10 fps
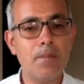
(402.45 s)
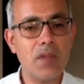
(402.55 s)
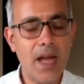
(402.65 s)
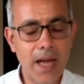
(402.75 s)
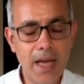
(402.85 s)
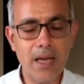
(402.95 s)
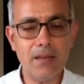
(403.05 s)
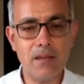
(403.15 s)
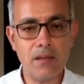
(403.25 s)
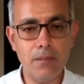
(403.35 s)

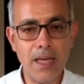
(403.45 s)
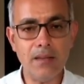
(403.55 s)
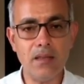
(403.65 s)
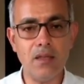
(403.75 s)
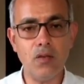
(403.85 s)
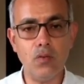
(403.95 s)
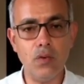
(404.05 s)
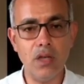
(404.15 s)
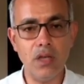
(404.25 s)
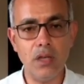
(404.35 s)
عائد مادي
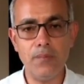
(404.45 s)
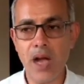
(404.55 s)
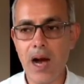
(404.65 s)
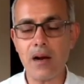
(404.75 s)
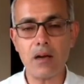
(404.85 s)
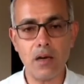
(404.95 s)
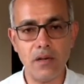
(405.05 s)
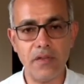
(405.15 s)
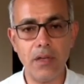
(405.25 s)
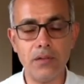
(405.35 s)
وحركه
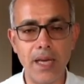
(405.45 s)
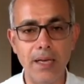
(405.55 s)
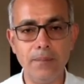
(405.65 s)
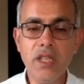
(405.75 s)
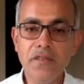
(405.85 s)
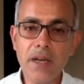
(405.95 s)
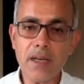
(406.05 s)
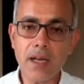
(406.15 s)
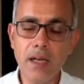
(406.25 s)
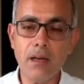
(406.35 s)
في الاوتيل
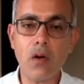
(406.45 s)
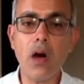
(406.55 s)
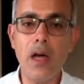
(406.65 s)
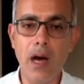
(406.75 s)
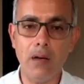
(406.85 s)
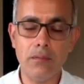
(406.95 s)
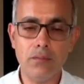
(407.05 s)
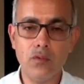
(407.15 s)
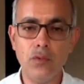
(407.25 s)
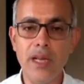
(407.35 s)
فكره رائعه
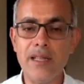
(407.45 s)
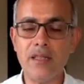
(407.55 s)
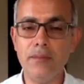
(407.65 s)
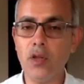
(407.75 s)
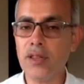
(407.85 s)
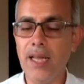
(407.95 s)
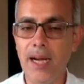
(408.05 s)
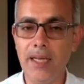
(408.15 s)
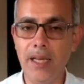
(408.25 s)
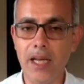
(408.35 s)
ولازم يثنى
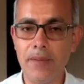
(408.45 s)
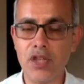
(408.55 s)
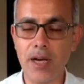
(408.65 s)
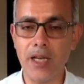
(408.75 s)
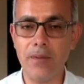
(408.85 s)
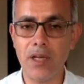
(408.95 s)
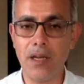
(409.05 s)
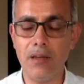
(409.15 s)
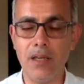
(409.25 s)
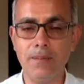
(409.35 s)
عليها بشكل كبير
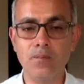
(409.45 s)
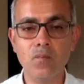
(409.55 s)
جدا